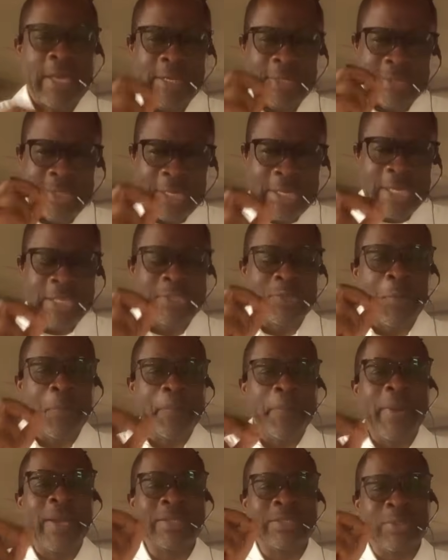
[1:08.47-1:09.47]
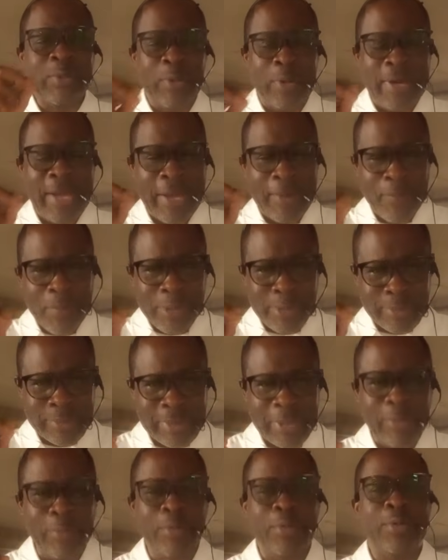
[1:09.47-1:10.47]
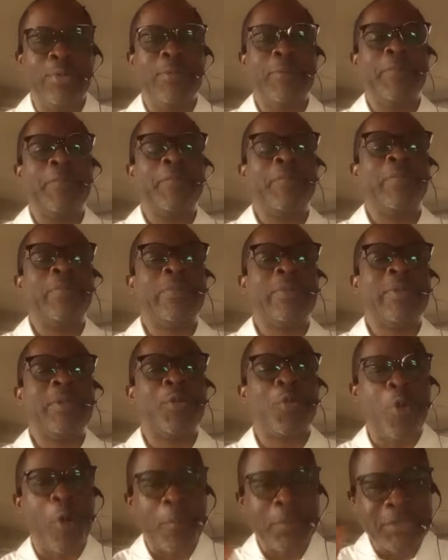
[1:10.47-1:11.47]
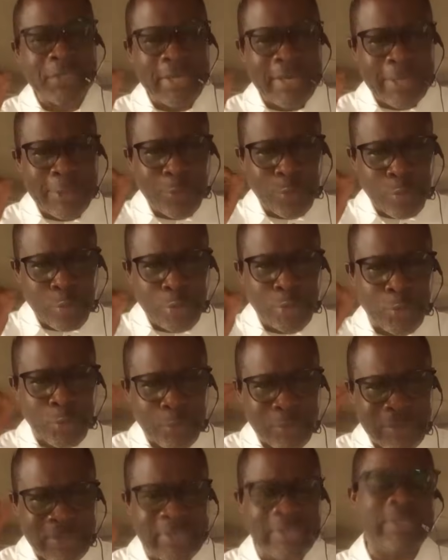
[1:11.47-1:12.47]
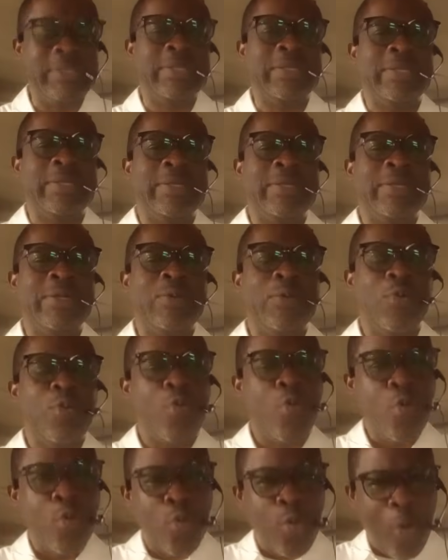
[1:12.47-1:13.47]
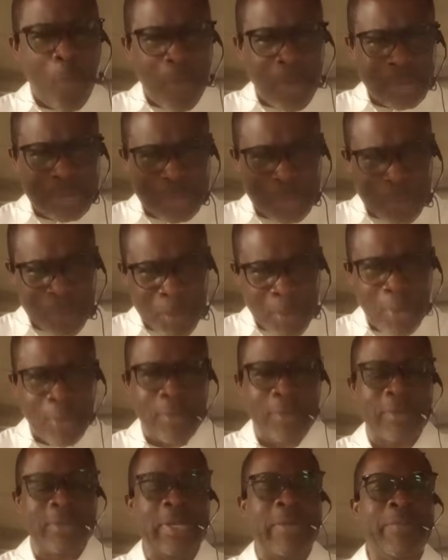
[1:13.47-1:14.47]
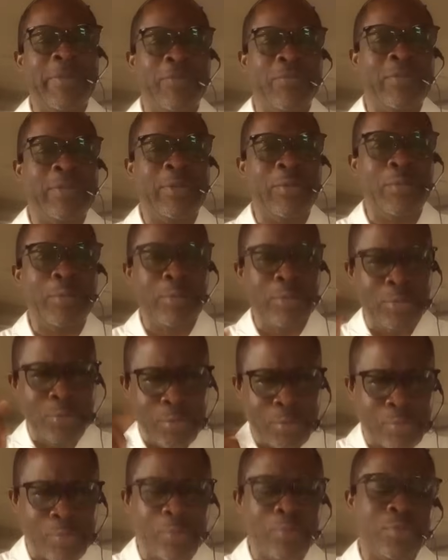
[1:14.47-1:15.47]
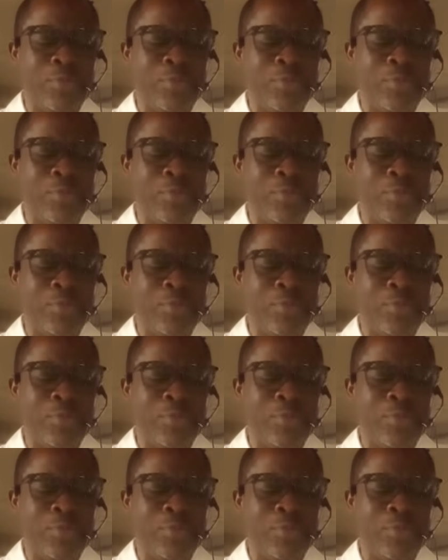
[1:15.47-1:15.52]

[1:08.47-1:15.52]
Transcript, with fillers: Ce qui se passe dans l'armée du salut, comme je l'ai toujours dit au commencement de mes vidéos jusqu'à